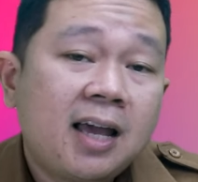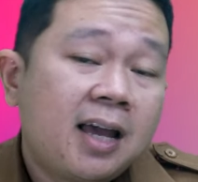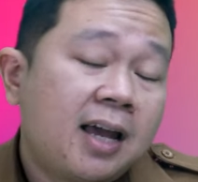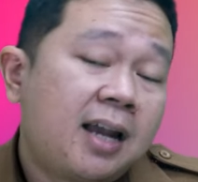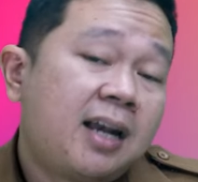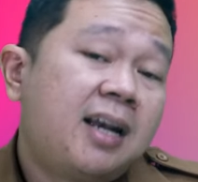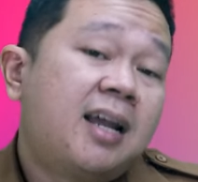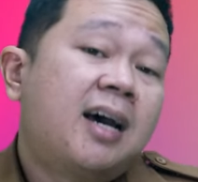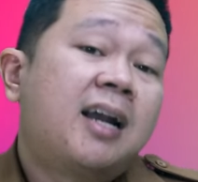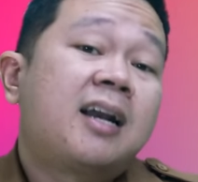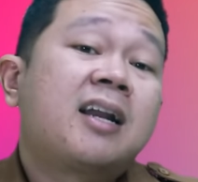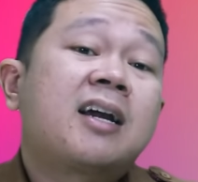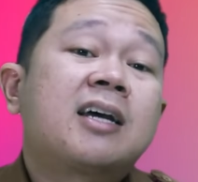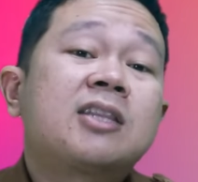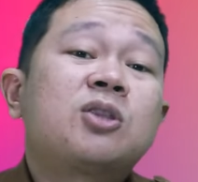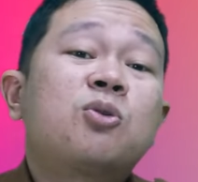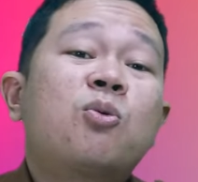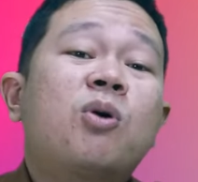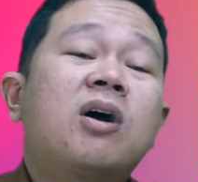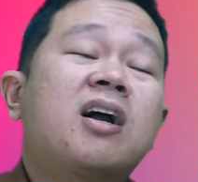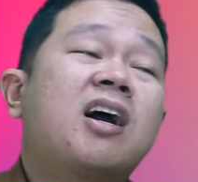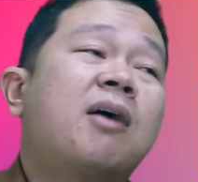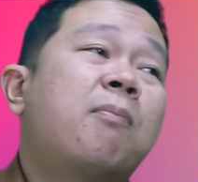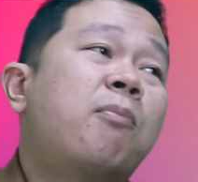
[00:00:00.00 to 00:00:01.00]
dan
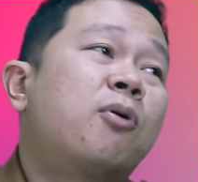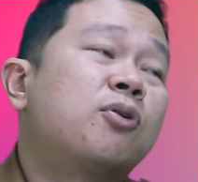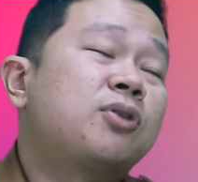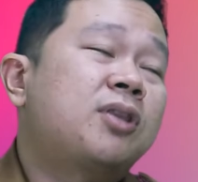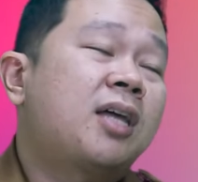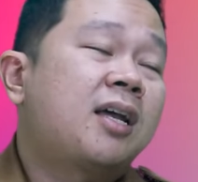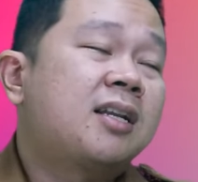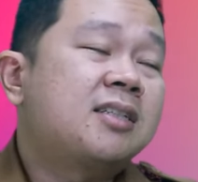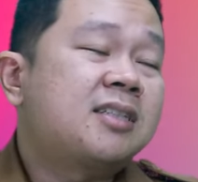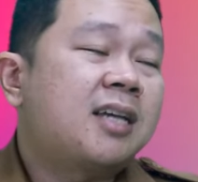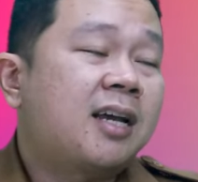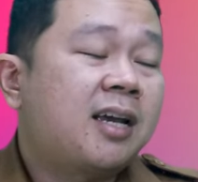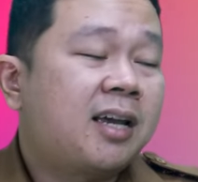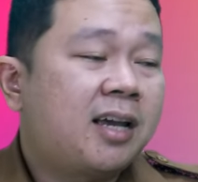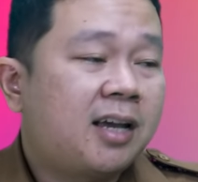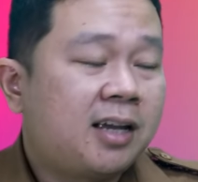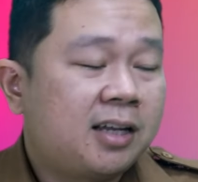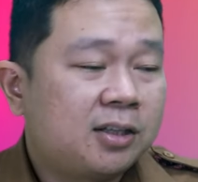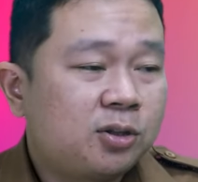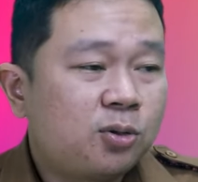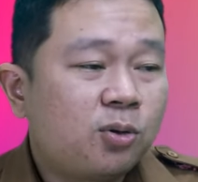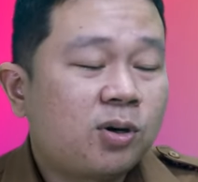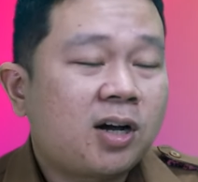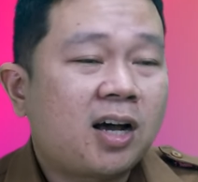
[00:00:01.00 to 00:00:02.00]
ketua gapoktan saya
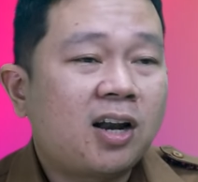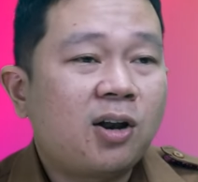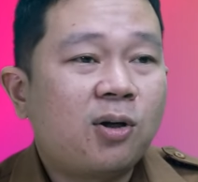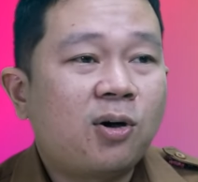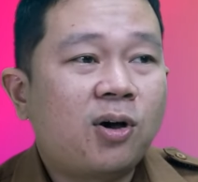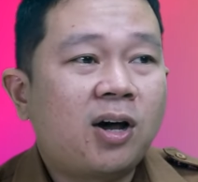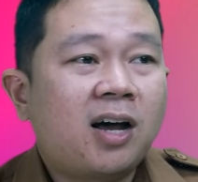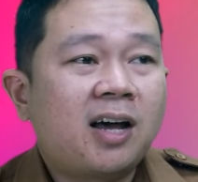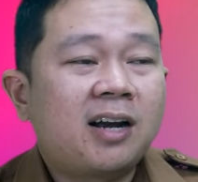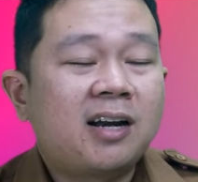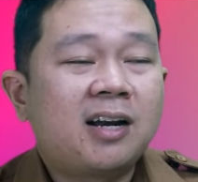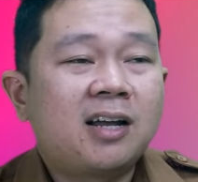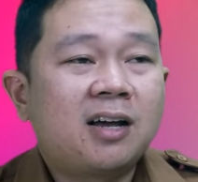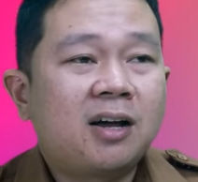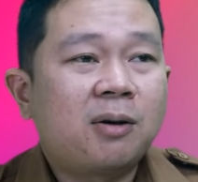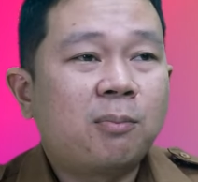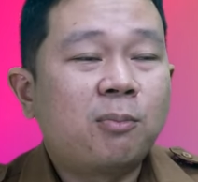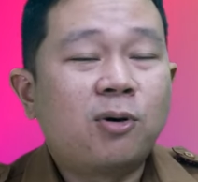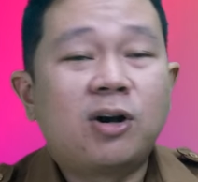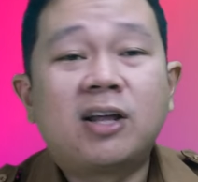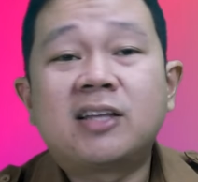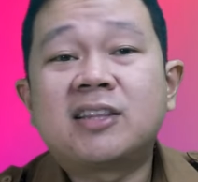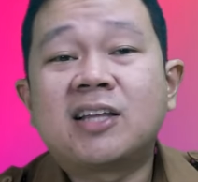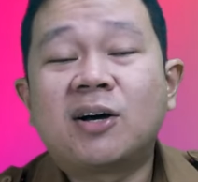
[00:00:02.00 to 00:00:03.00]
itu kalau anda
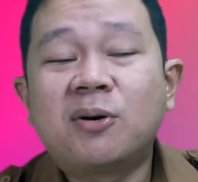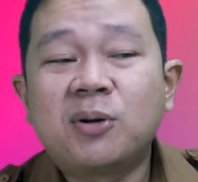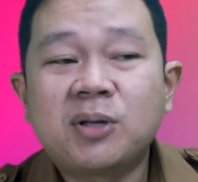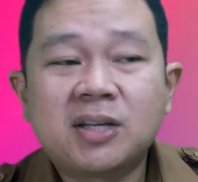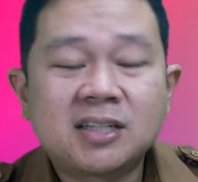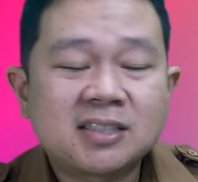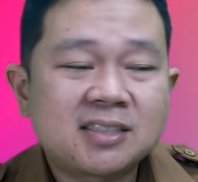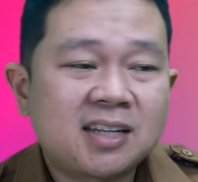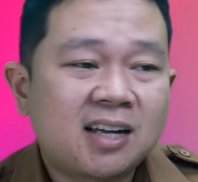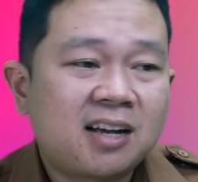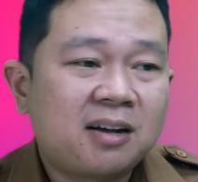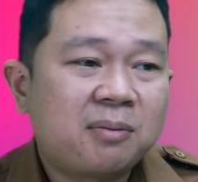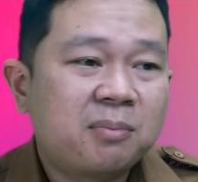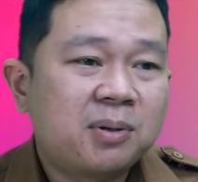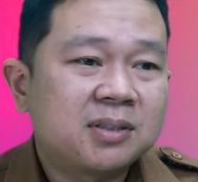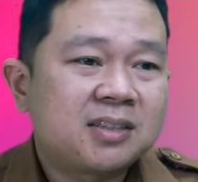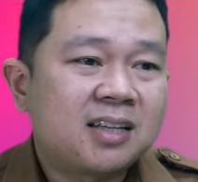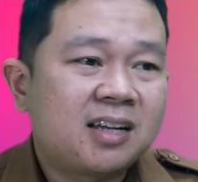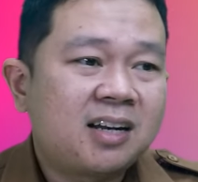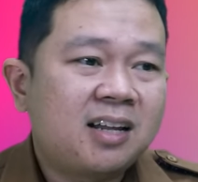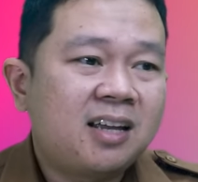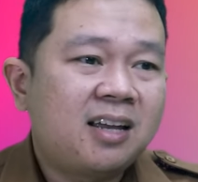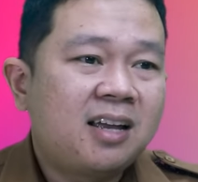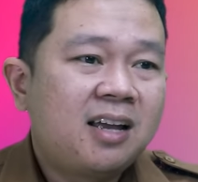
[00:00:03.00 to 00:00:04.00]
boleh tahu ya sahabat
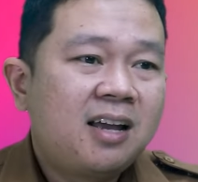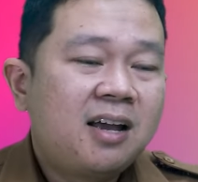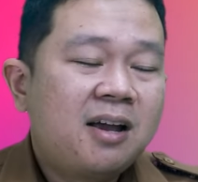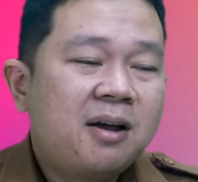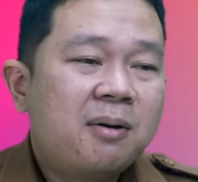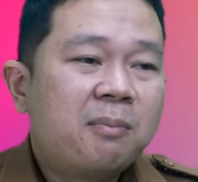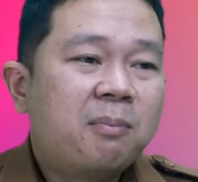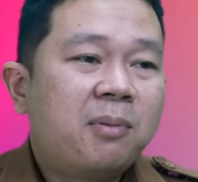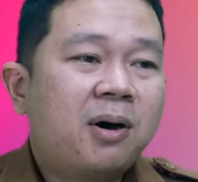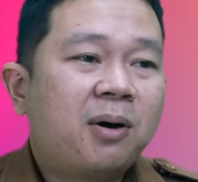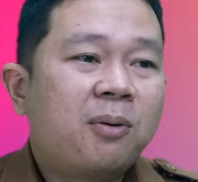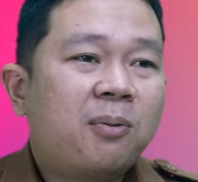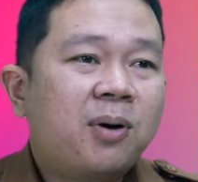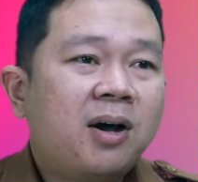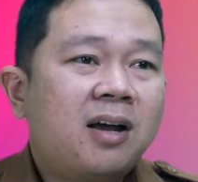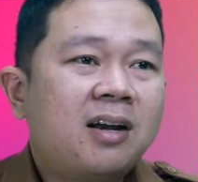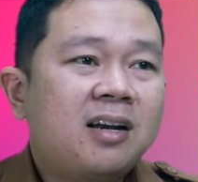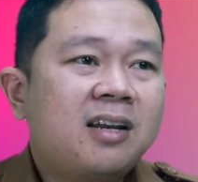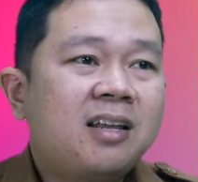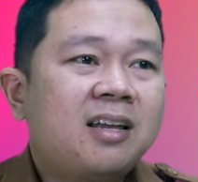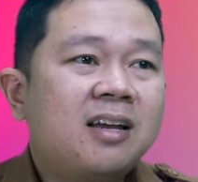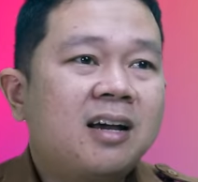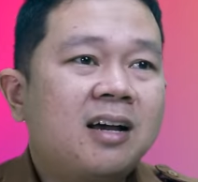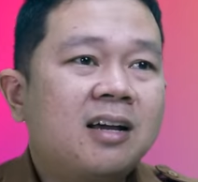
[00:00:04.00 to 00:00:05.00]
tani bahwa
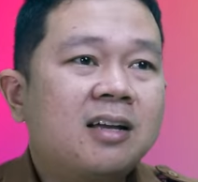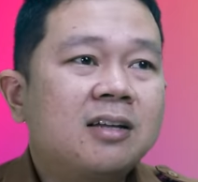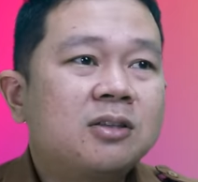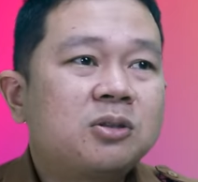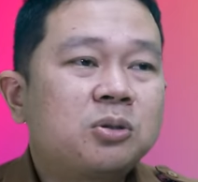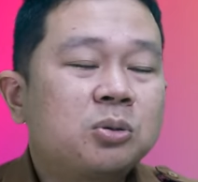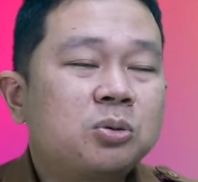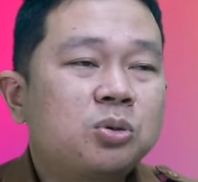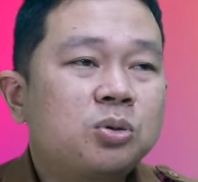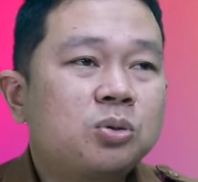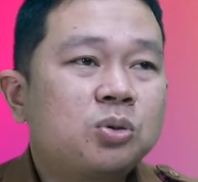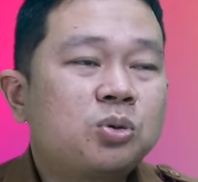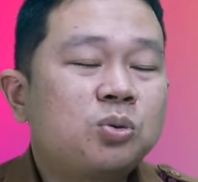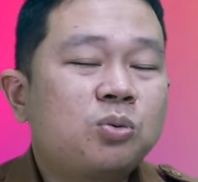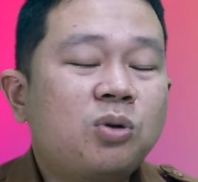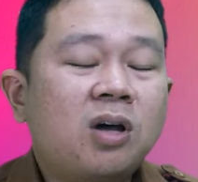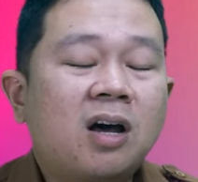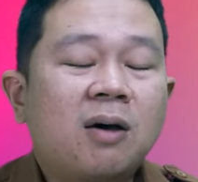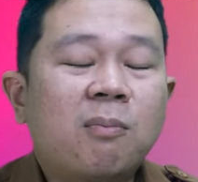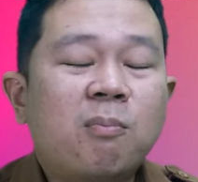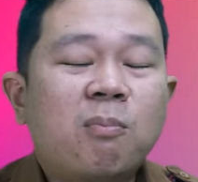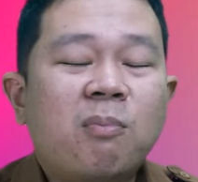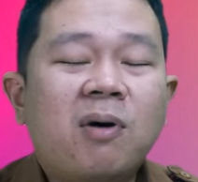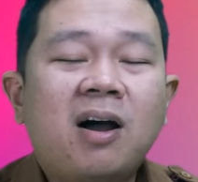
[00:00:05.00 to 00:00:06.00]
dia itu tuh
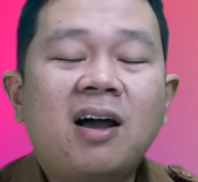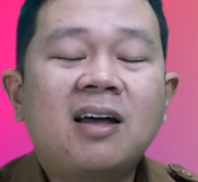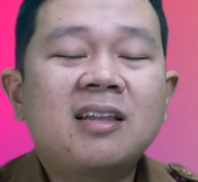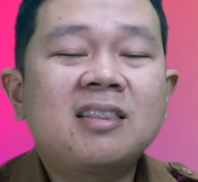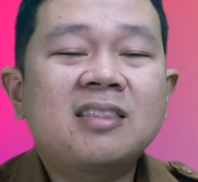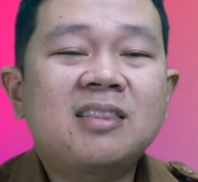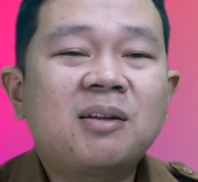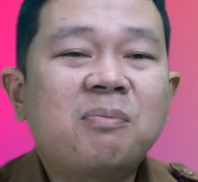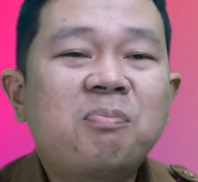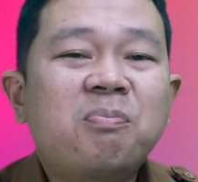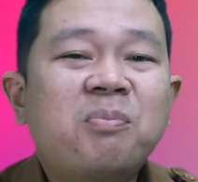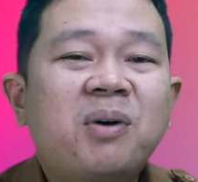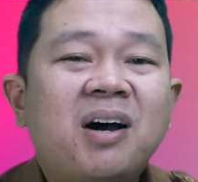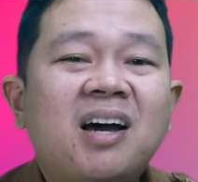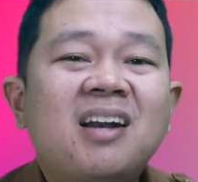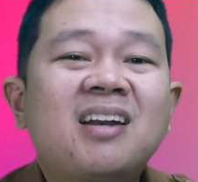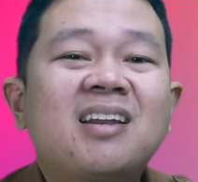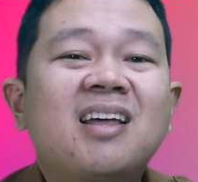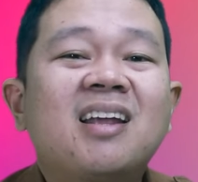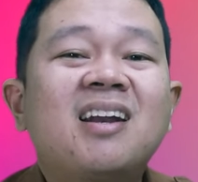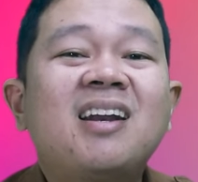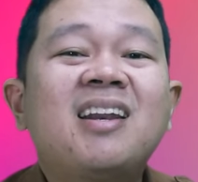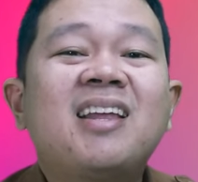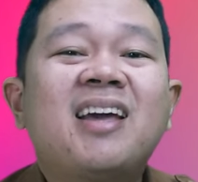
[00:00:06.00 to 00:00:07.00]
sudah mantap banget
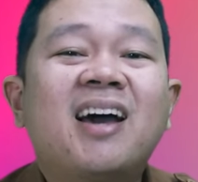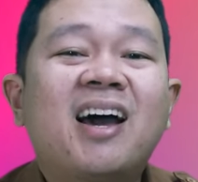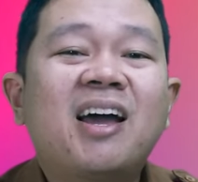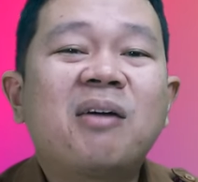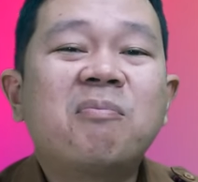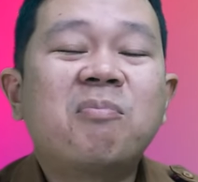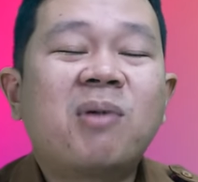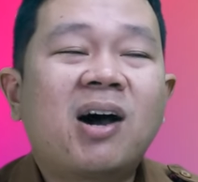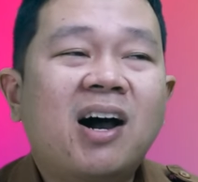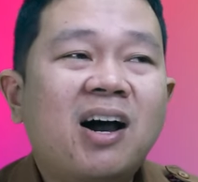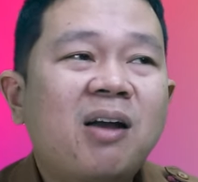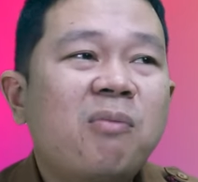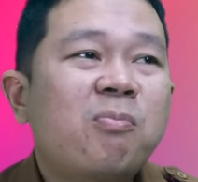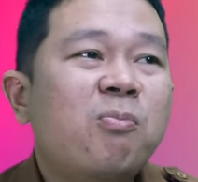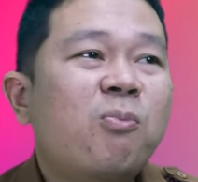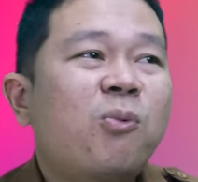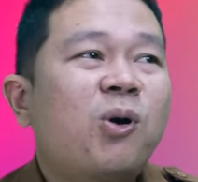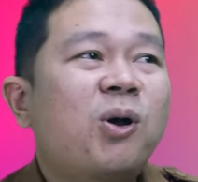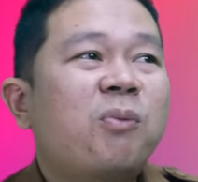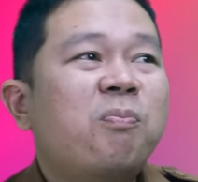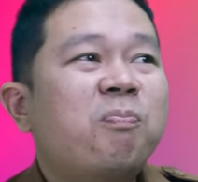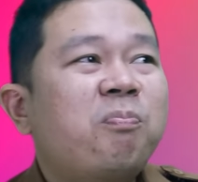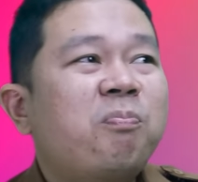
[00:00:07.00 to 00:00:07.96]
dan lihai banget buat